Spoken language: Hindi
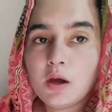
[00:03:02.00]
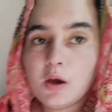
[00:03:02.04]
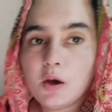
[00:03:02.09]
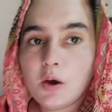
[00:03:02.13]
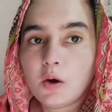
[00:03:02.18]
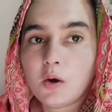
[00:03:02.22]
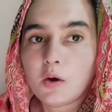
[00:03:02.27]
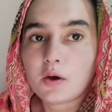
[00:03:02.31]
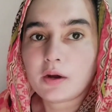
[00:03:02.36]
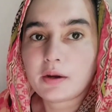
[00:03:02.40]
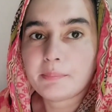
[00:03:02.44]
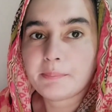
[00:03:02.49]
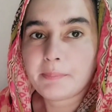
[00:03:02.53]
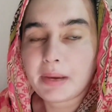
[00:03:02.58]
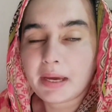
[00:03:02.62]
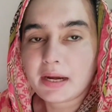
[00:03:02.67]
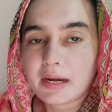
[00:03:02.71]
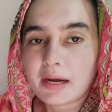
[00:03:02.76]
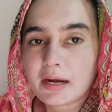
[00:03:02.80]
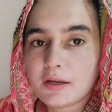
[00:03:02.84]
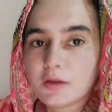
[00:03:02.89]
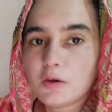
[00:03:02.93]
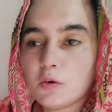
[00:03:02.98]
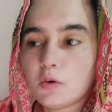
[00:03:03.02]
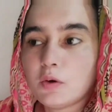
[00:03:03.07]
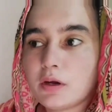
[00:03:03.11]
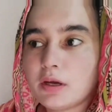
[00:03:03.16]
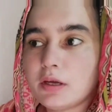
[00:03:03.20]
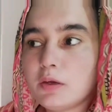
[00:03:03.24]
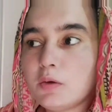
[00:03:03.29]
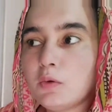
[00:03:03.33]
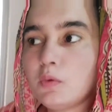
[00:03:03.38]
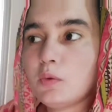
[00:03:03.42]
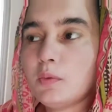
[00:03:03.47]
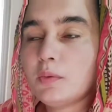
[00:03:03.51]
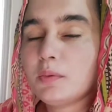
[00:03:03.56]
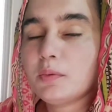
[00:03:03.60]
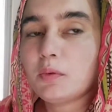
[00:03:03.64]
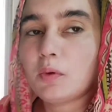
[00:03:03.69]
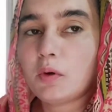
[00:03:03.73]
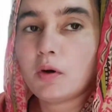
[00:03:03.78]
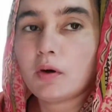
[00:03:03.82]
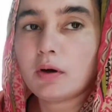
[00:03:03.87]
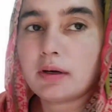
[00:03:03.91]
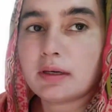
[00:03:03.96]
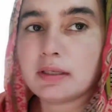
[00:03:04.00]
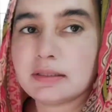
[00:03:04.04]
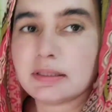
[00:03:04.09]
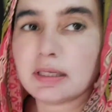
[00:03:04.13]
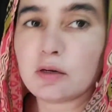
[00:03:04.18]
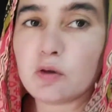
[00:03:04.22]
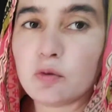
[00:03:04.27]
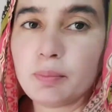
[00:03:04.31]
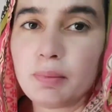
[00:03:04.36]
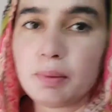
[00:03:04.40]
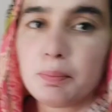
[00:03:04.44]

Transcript: और मैं रेडी हो गई हूँ और रज़ा को मैं